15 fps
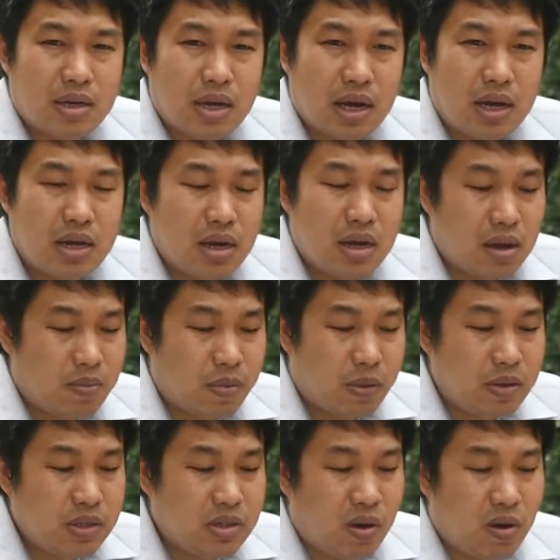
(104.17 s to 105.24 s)
นะแบบ
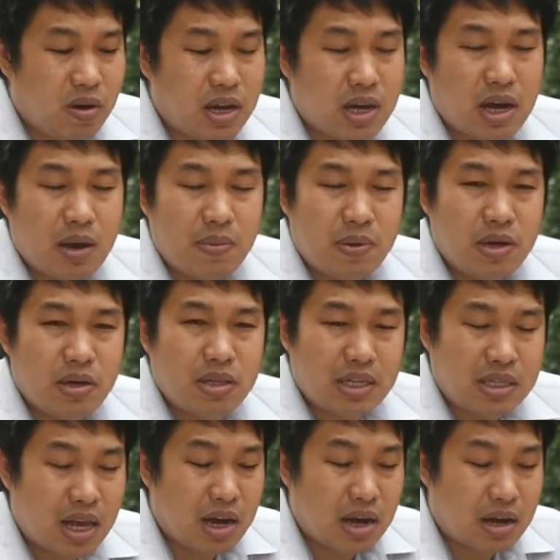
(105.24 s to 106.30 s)
ที่ 2 นะครับ คือติ
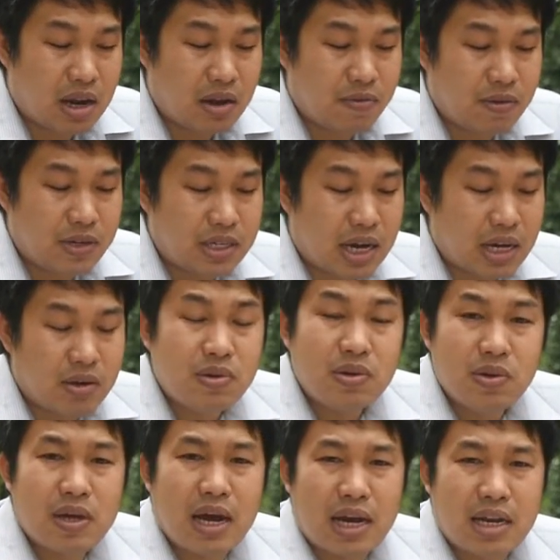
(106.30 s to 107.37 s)
ดตั้งกับฐานไฟฉาย
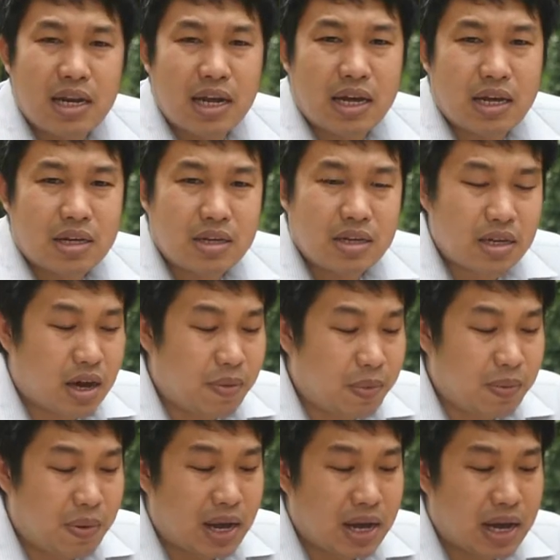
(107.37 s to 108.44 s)
ด้วยกันนี่แหละนะครับ
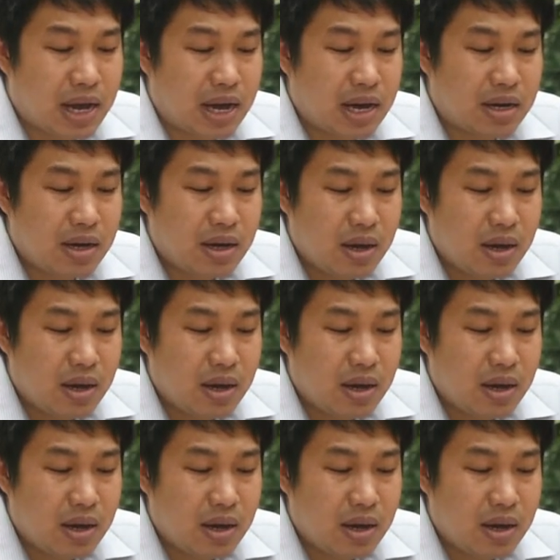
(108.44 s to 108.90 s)
เป็นพลังงาน